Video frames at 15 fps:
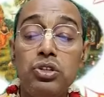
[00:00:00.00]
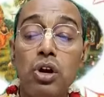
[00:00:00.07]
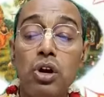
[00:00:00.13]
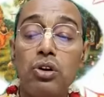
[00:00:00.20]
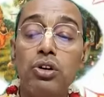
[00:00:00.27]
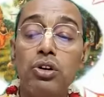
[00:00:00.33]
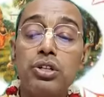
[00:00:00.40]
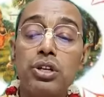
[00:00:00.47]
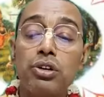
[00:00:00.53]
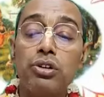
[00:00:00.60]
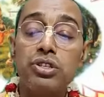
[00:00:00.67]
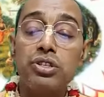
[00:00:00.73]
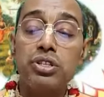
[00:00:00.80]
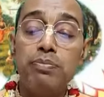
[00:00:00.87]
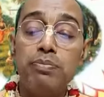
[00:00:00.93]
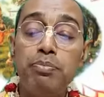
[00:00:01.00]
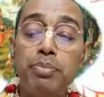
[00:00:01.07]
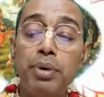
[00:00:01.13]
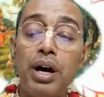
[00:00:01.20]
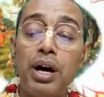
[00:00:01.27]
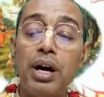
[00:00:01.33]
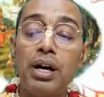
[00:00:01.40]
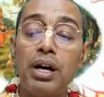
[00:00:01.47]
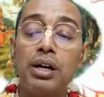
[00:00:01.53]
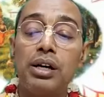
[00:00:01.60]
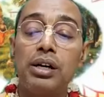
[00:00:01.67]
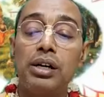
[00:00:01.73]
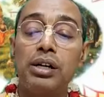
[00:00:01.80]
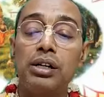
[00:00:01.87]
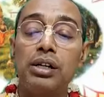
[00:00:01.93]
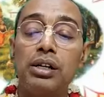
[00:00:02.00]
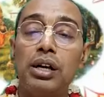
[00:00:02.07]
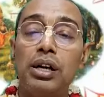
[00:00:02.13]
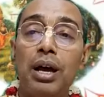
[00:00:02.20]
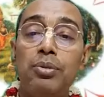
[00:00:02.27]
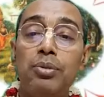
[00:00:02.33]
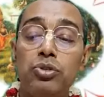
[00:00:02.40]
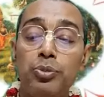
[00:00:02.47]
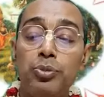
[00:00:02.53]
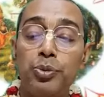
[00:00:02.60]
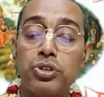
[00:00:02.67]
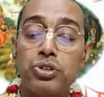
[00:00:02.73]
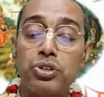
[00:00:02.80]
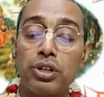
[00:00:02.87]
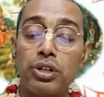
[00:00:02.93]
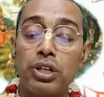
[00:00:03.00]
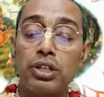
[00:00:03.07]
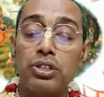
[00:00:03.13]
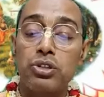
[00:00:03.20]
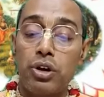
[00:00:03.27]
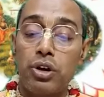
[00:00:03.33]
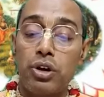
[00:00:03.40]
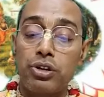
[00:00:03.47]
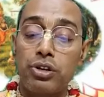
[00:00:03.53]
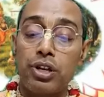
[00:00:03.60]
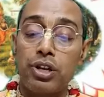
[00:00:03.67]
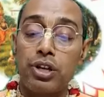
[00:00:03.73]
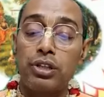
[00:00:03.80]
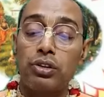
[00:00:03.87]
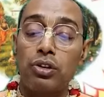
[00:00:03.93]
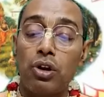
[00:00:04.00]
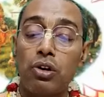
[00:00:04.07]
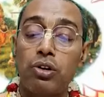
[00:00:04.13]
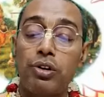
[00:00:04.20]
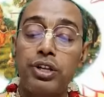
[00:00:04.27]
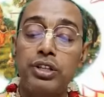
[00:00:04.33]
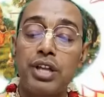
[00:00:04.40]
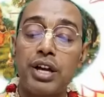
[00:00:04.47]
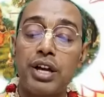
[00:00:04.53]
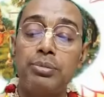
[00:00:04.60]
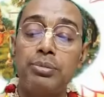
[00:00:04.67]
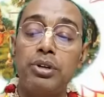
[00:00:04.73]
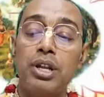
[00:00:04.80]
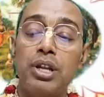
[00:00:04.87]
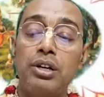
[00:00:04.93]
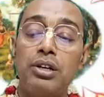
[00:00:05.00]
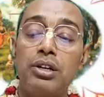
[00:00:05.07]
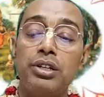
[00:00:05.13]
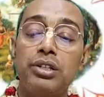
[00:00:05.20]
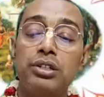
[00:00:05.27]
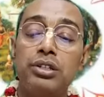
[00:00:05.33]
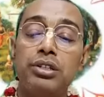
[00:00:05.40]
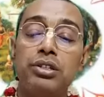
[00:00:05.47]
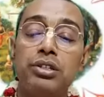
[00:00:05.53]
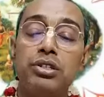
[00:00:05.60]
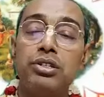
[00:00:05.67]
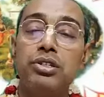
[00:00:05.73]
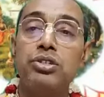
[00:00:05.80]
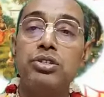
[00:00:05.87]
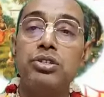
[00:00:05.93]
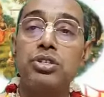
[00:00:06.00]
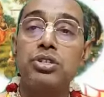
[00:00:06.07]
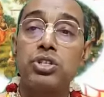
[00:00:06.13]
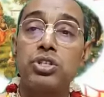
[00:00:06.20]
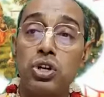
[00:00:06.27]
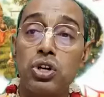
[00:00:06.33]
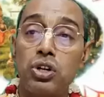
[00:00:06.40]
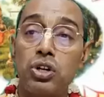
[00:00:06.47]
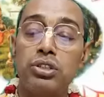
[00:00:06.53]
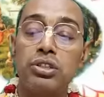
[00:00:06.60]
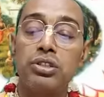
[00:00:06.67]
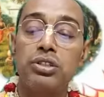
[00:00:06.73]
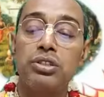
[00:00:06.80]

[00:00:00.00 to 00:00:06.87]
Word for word: যখন কেউ জিব্বা এবং উপস্থকে জয় করে তখনই তাকে বলা হয় সৎ